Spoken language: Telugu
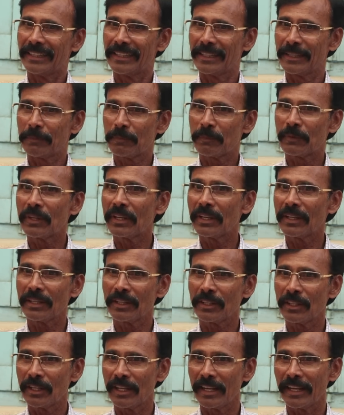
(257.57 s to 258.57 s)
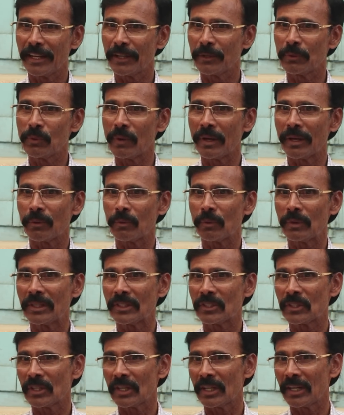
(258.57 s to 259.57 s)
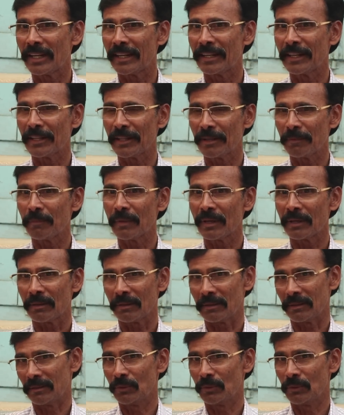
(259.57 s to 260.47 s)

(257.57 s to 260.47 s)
ఏది ఇది లేదు అనకుండా చేయాలనేది మన